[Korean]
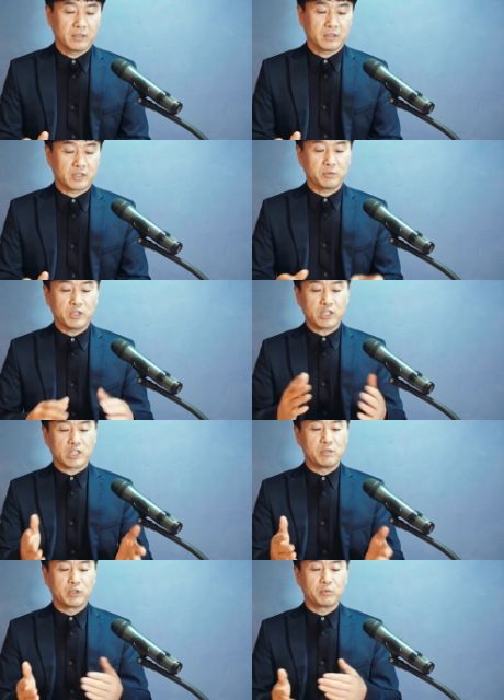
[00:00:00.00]
지금 이
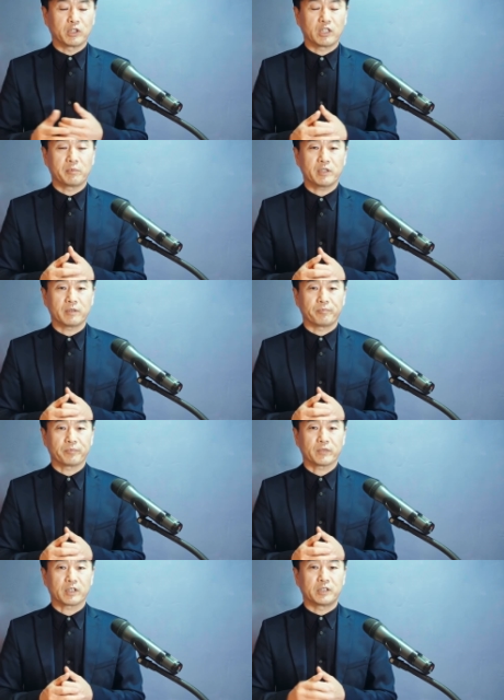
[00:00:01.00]
질문은 뭐냐면
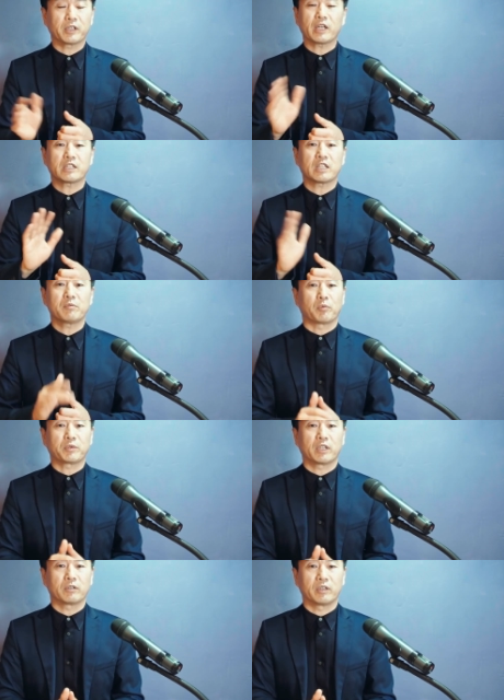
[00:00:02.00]
그렇게 할 사람이
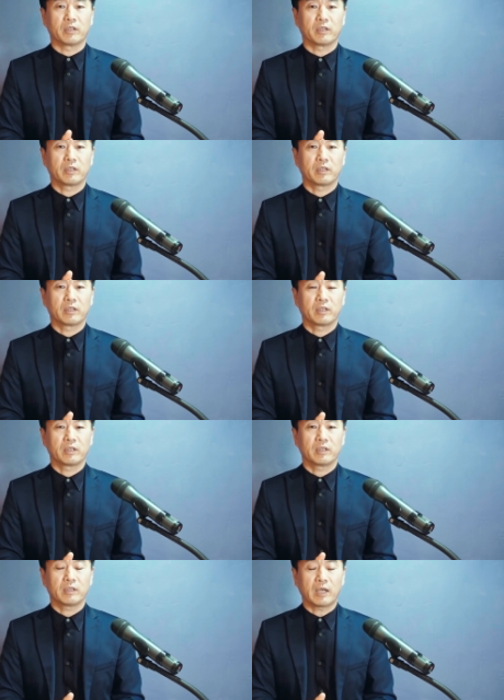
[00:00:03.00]
없다는 거예요.
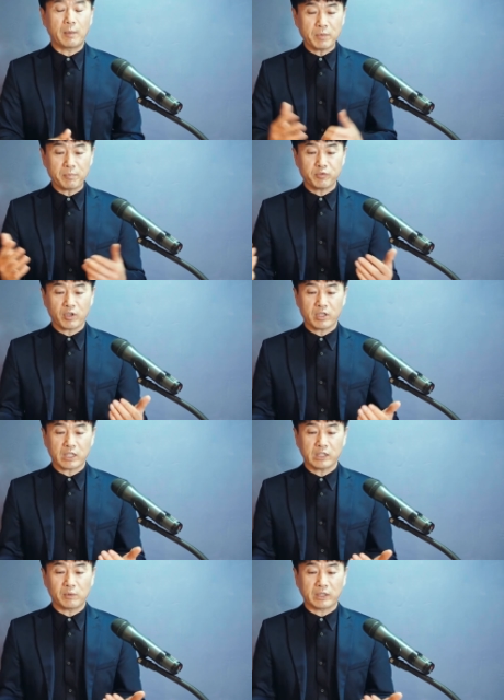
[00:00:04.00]
한밤중에
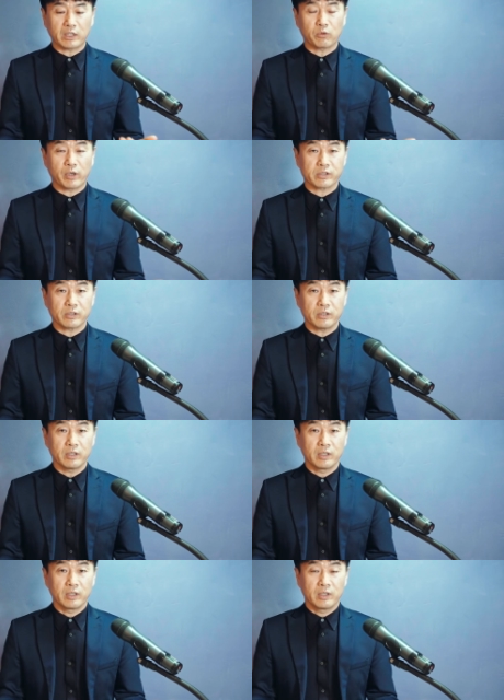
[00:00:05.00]
찾아왔다고 해서
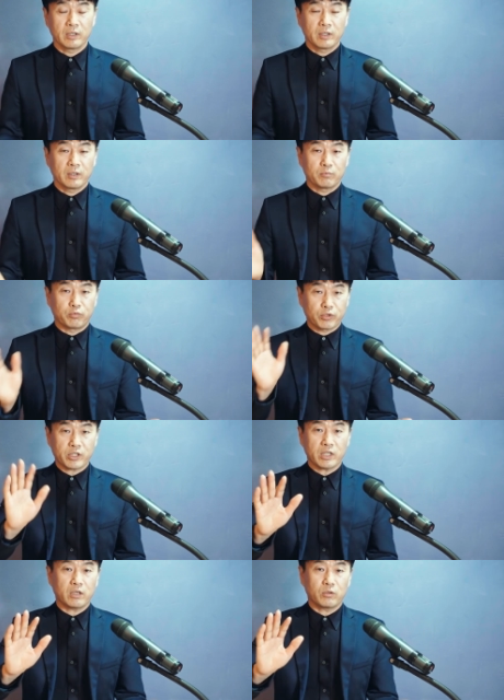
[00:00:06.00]

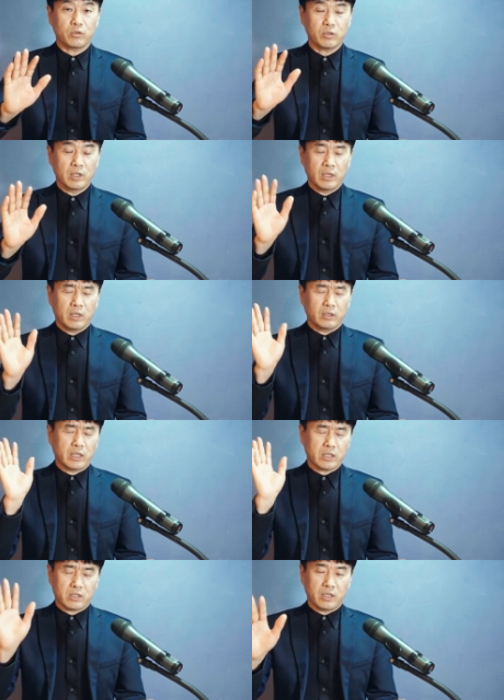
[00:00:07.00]
무시하고
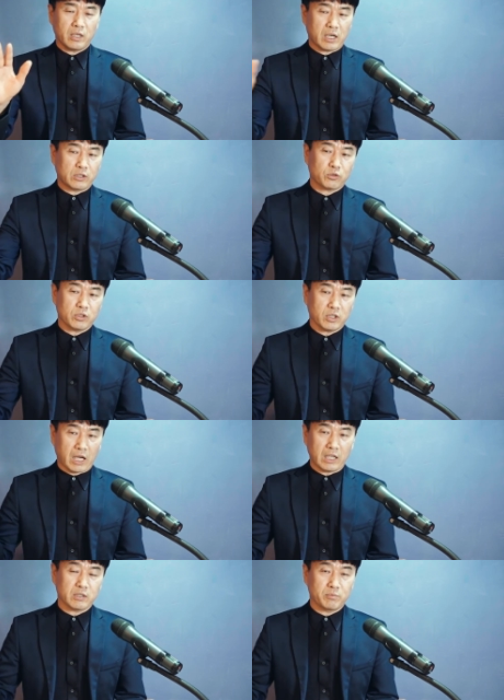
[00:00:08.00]
내 가족들이
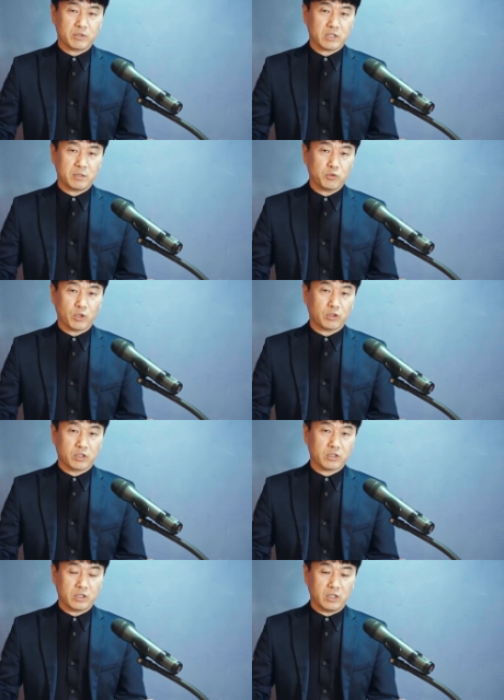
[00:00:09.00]
다 지금 침소에
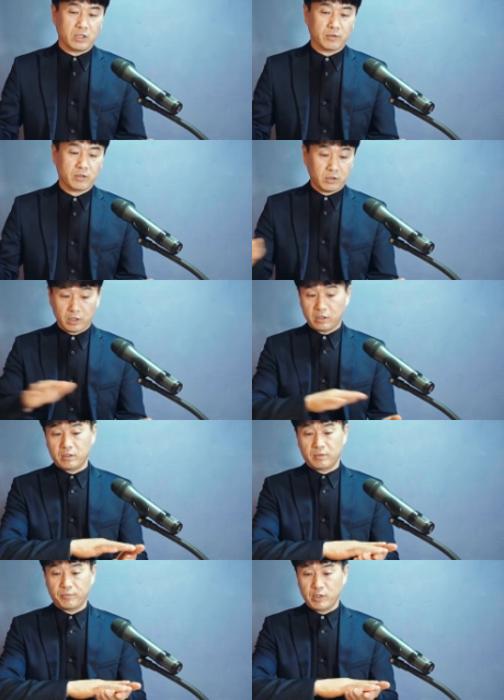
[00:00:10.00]
들었으니,
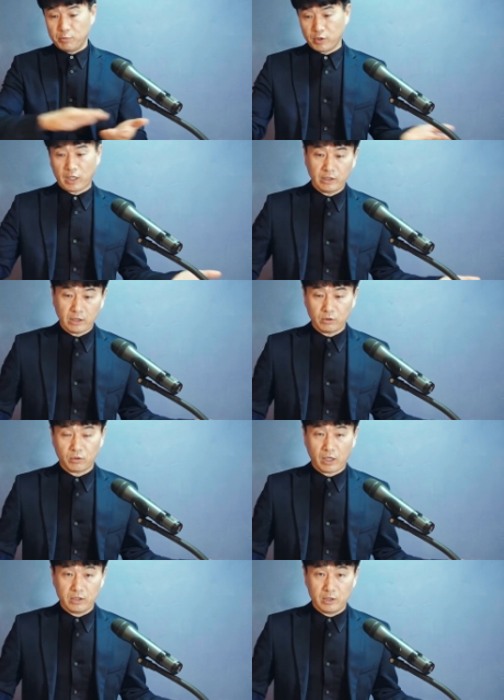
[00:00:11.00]
그때는 이불을
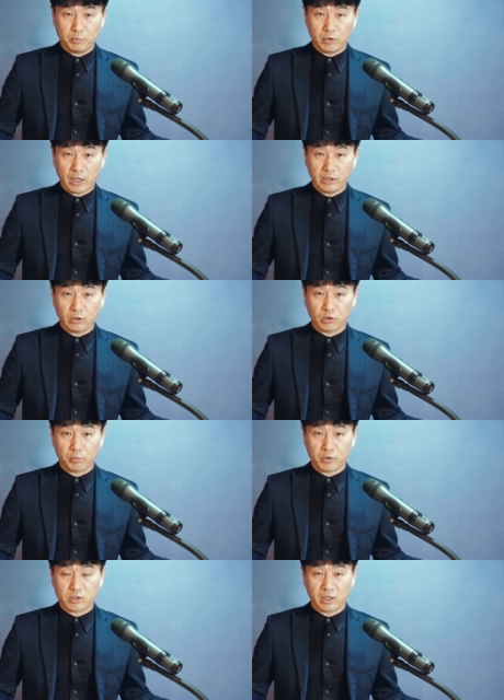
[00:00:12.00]
하나로
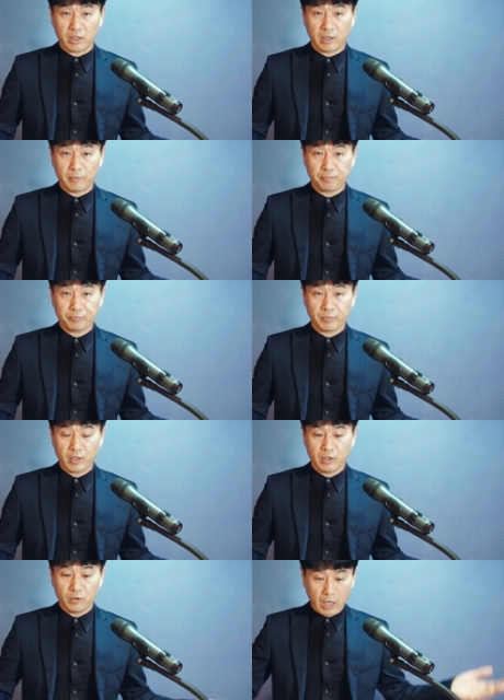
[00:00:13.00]
덮었으니까,
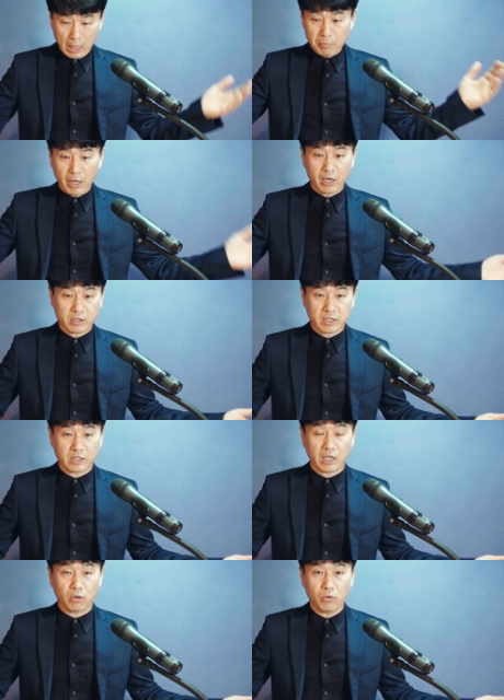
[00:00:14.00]
그리고 한 방에서 다
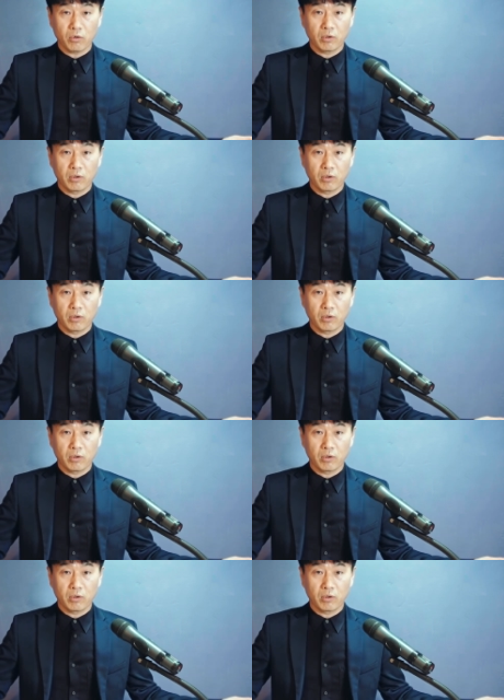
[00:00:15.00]
자고,